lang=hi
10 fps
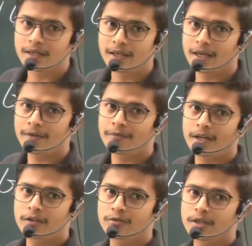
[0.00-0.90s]
ये
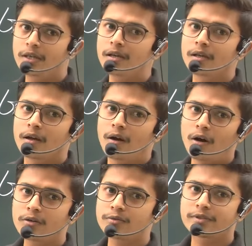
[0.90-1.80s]
वैल्यू की
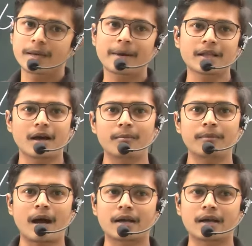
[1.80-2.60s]
और उसके बाद हम